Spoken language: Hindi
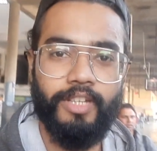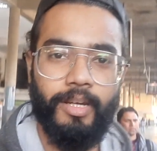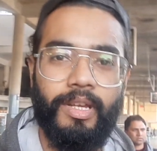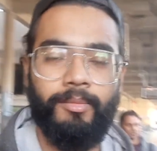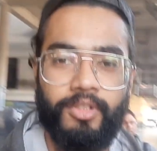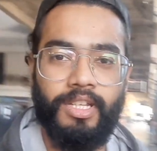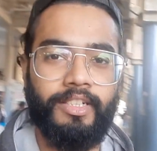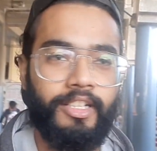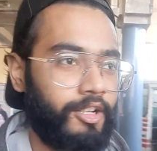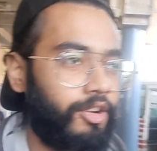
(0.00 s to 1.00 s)
से अभी हम लोग जा
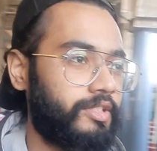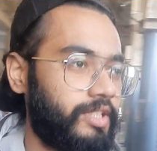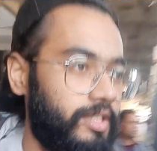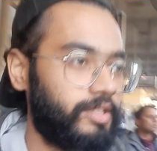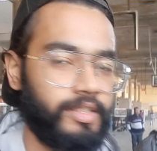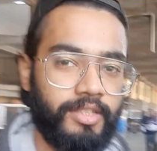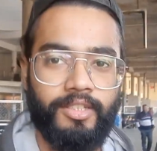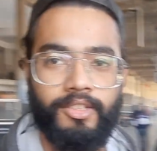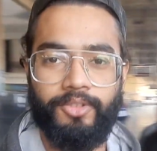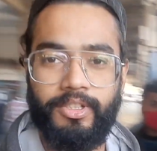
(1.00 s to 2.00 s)
रहे हैं डलहौजी
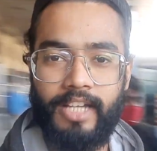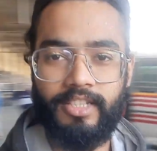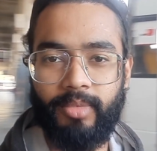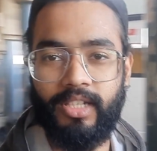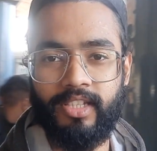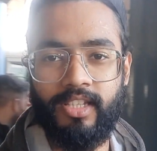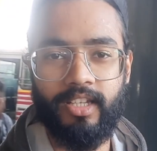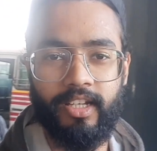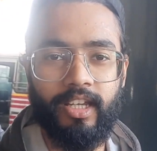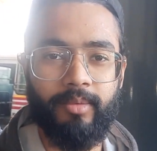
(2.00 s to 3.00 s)
तो यहाँ से बस चेंज
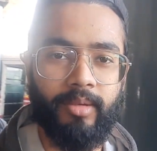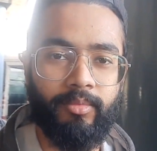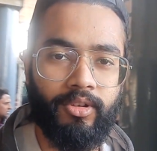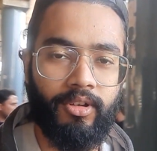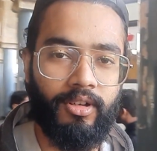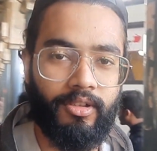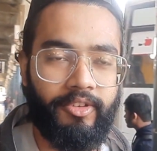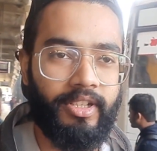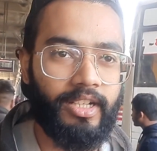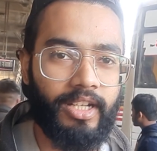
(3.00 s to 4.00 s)
करेंगे अभी हम लोग और
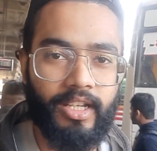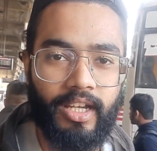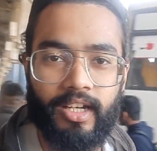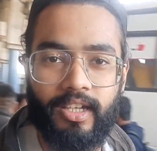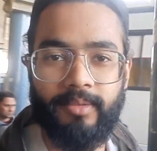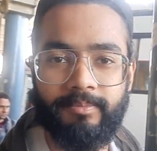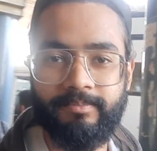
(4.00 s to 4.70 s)
फिर निकलेंगे आगे